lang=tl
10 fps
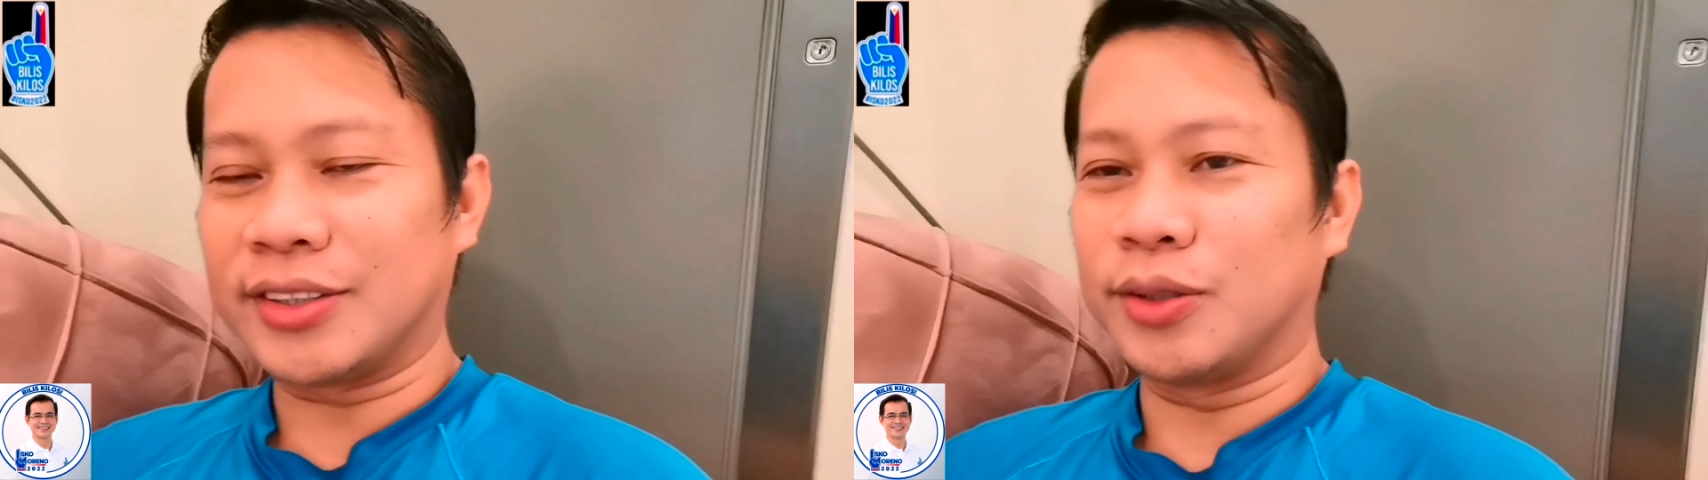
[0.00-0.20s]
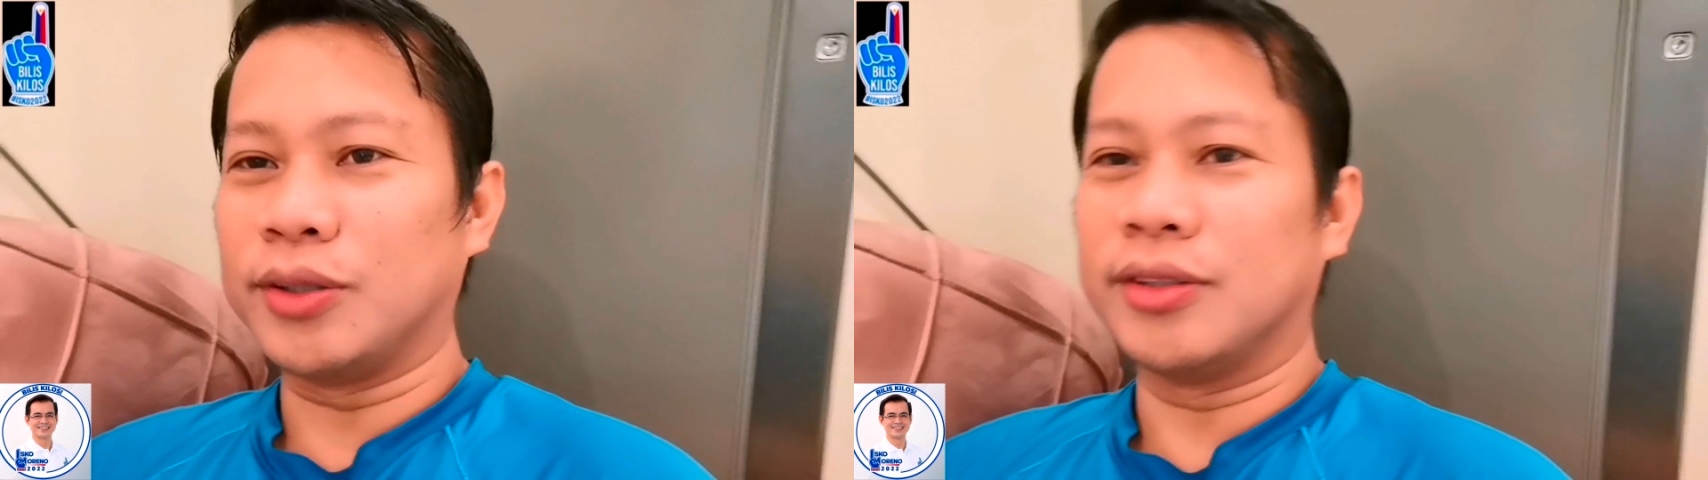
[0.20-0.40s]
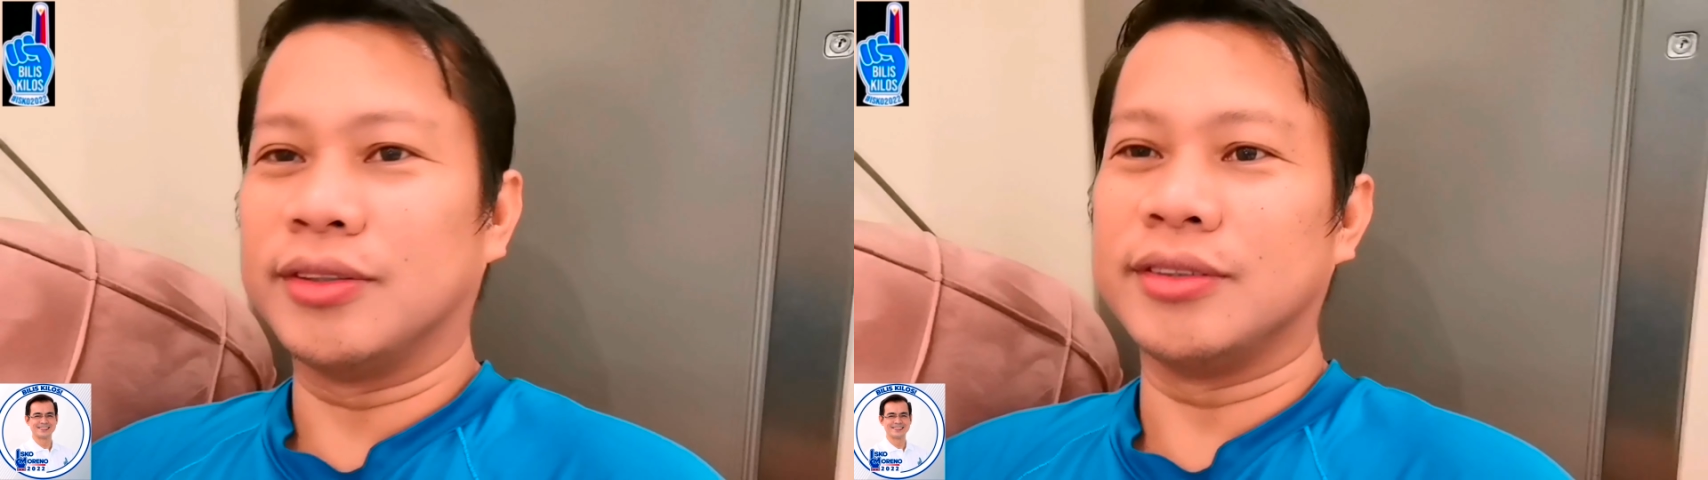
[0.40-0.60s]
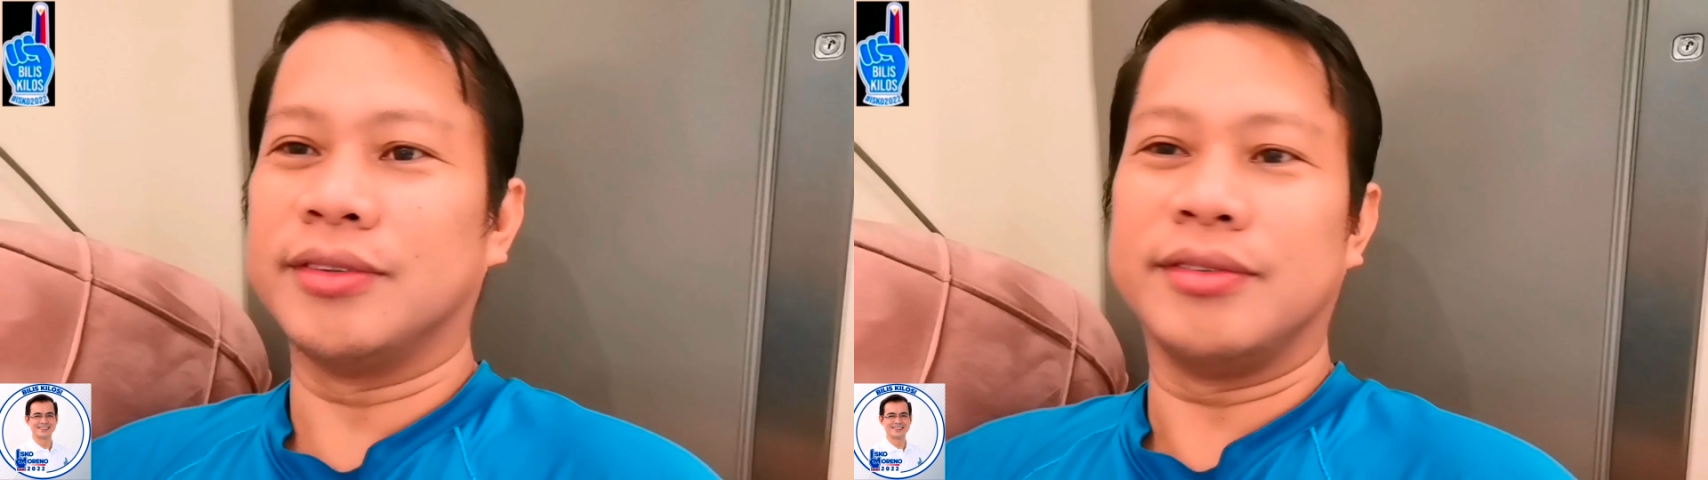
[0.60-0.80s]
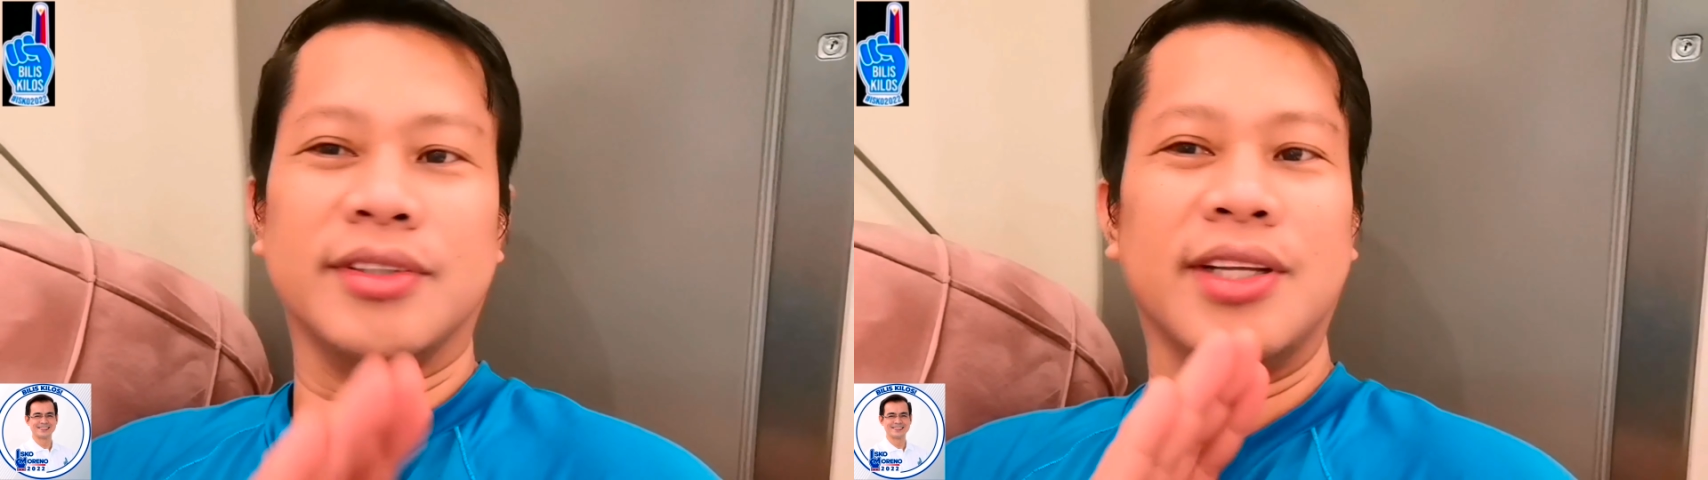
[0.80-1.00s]

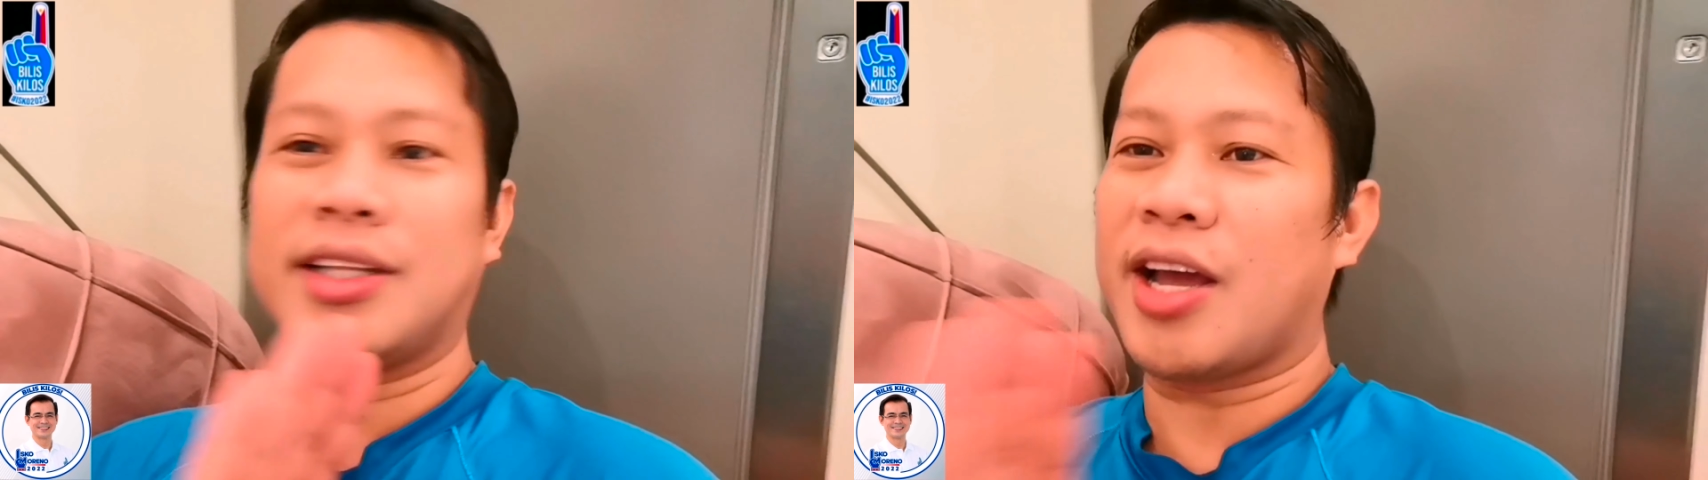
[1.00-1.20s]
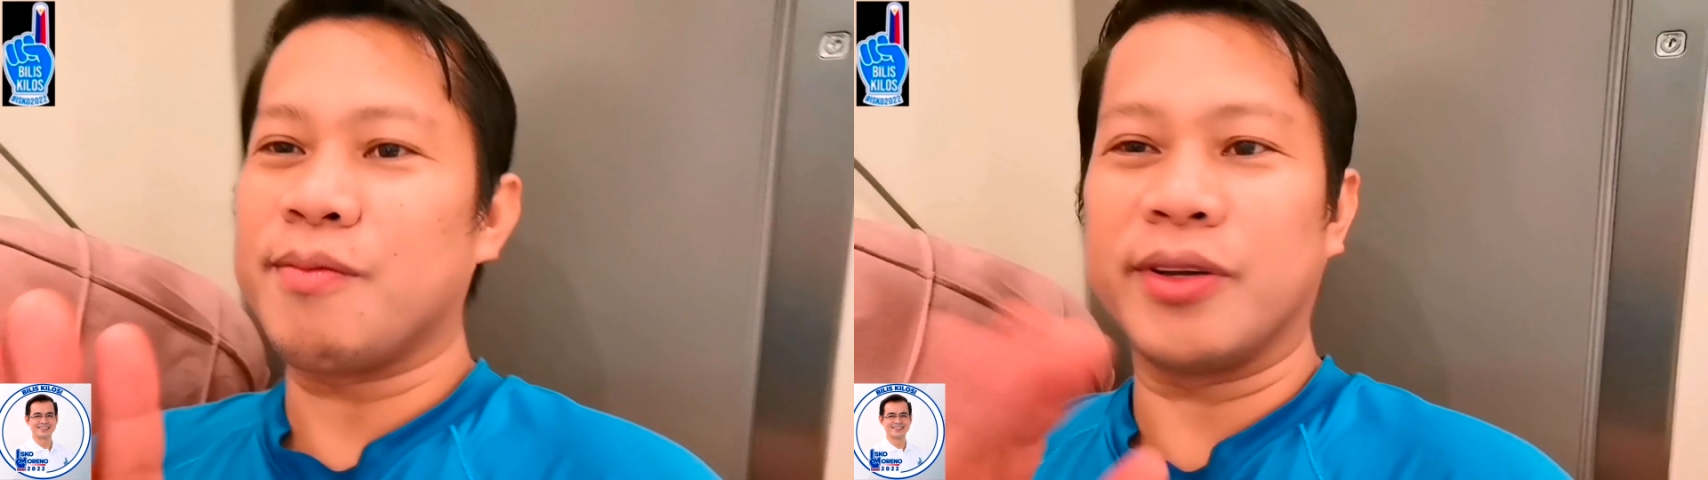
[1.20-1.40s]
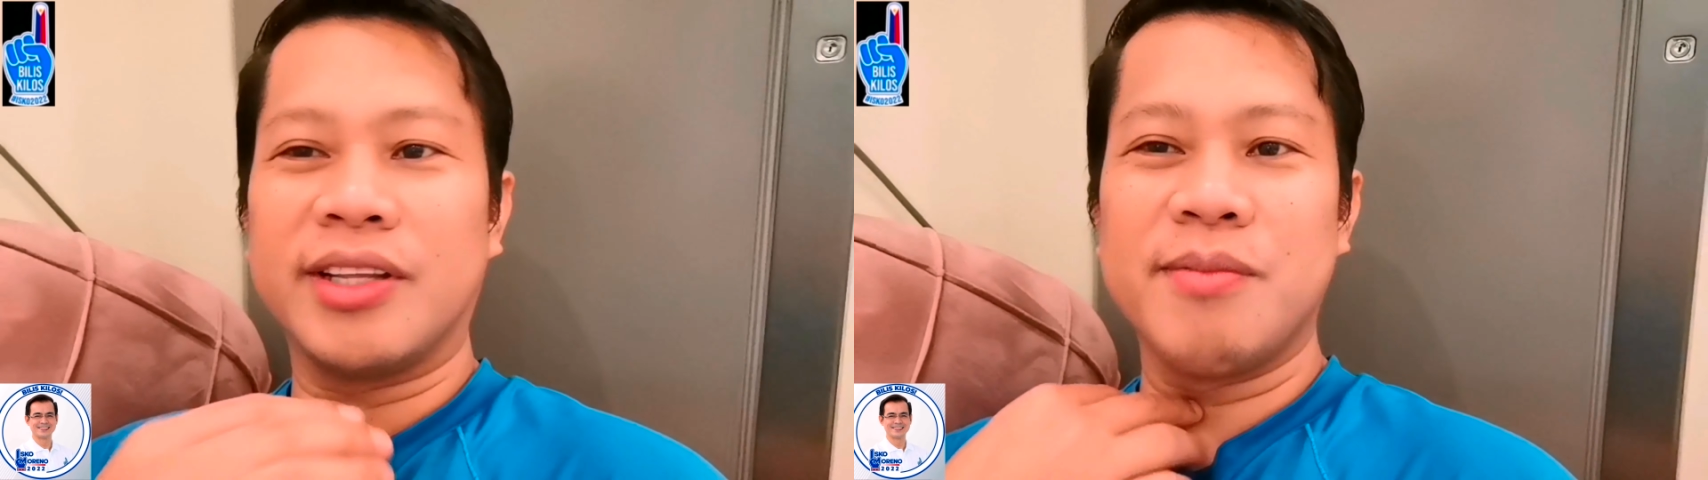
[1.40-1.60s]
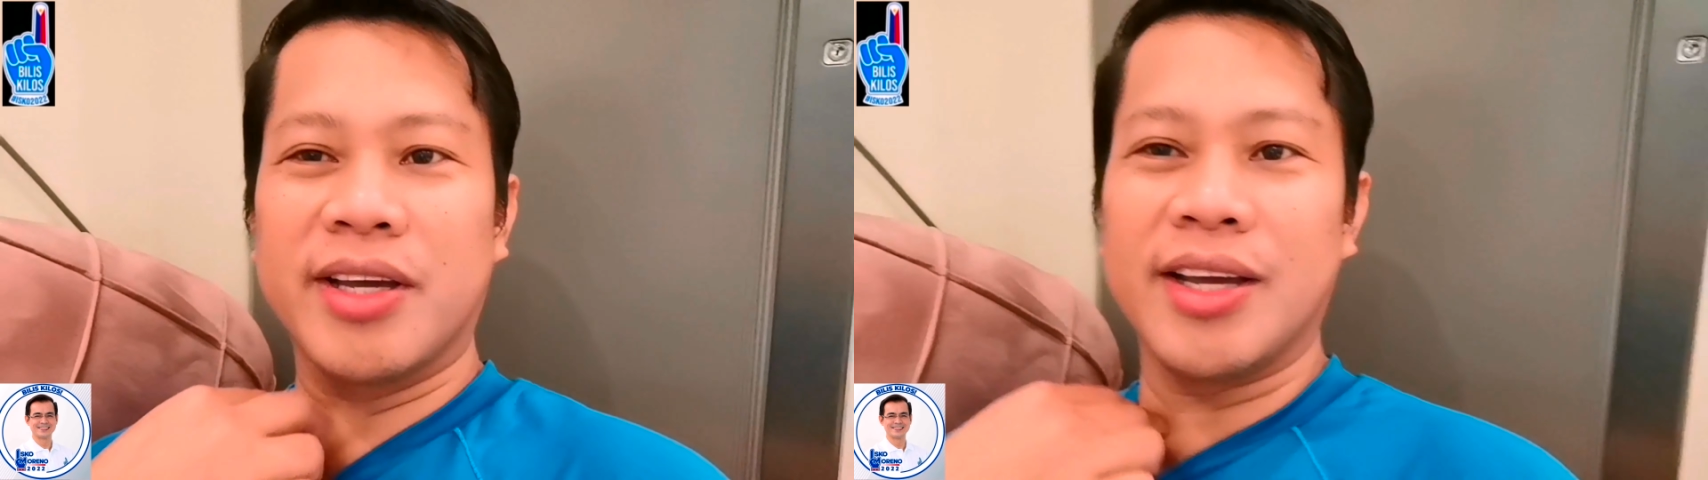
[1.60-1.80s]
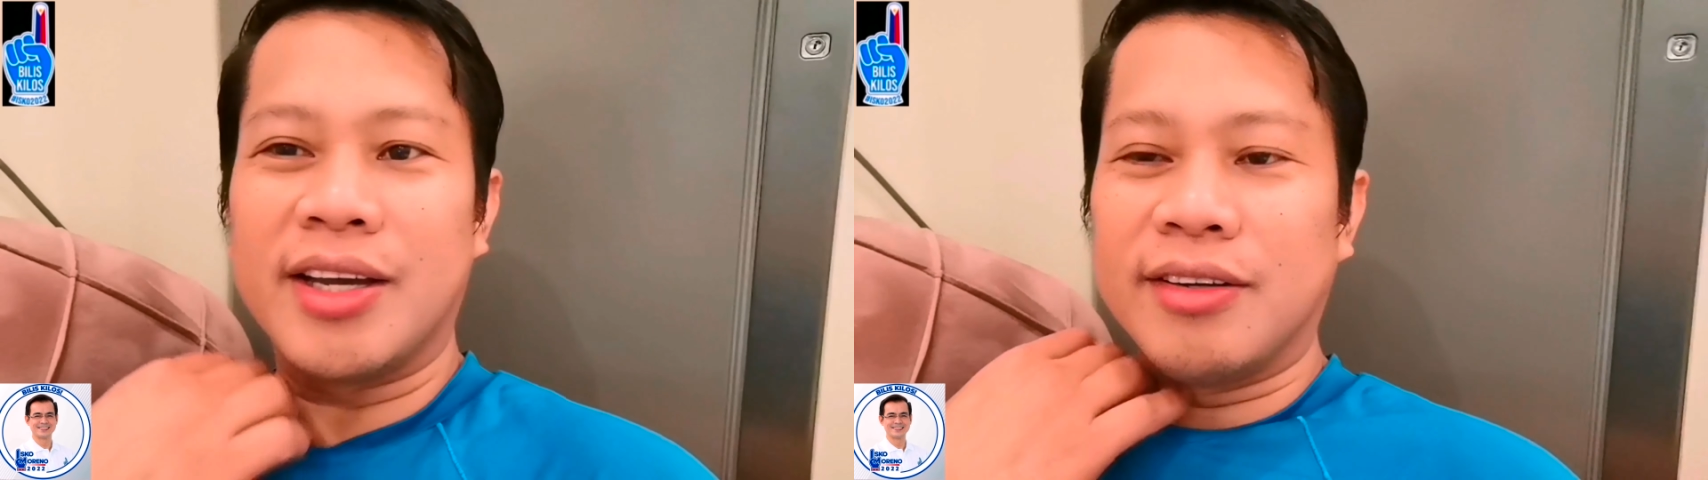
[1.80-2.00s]
so hindi tayo pwede
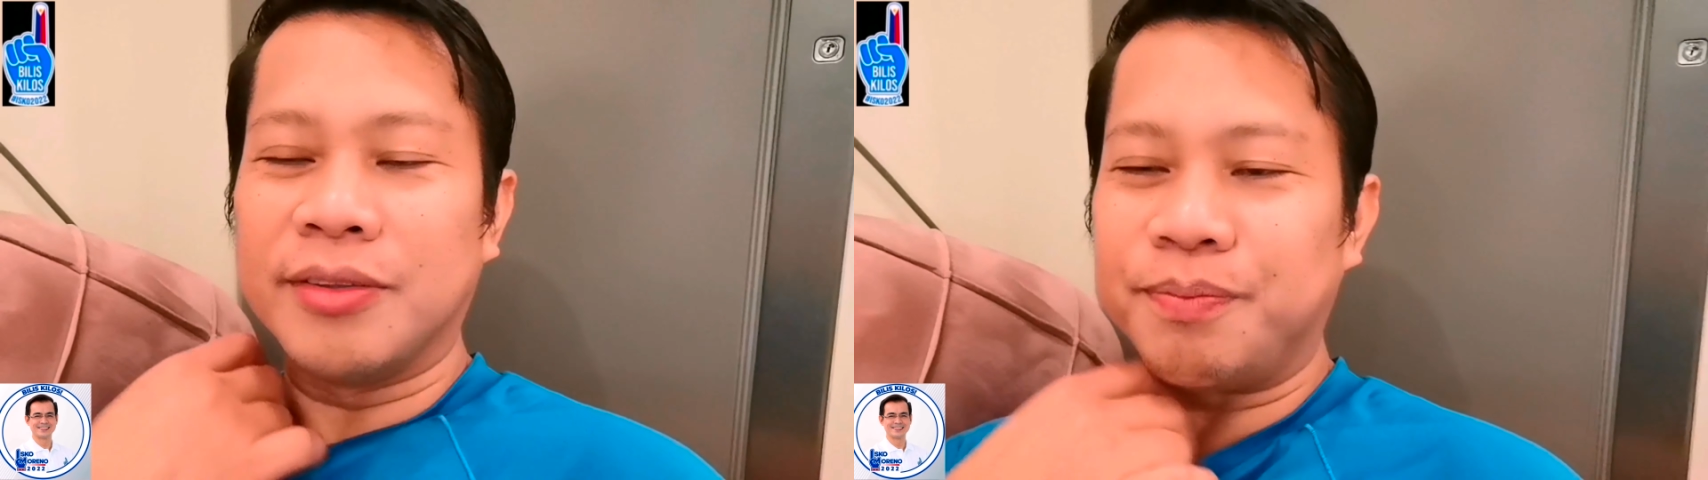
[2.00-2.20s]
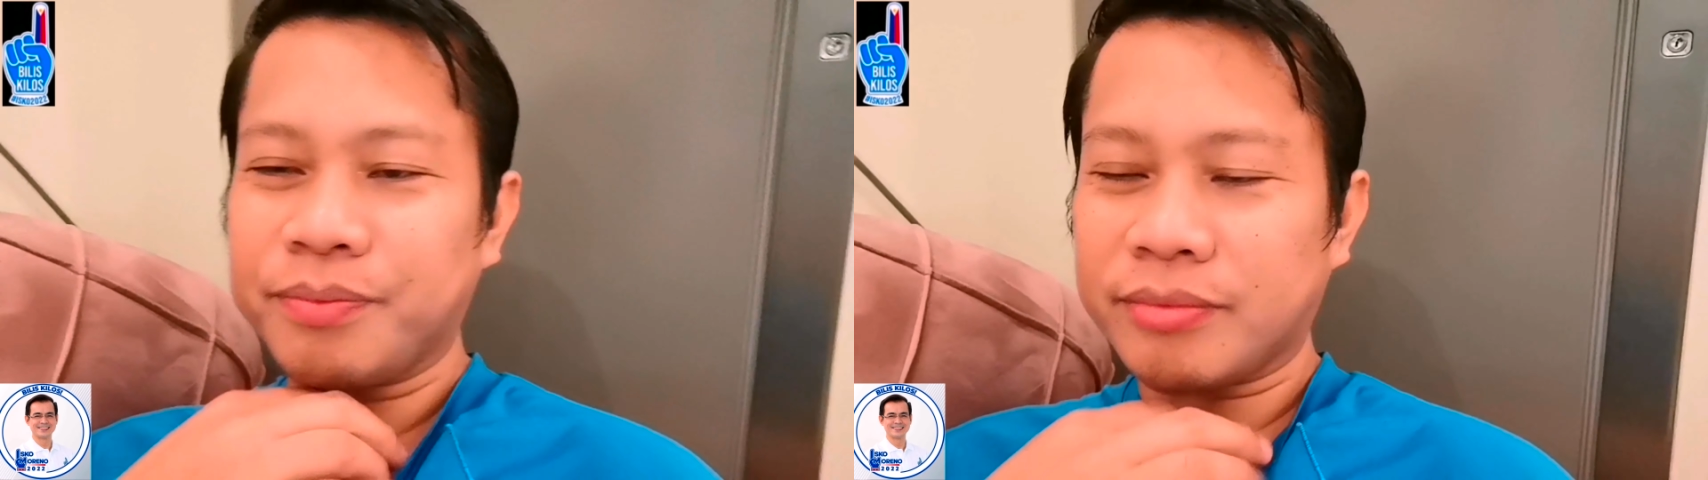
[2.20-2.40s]
maging ano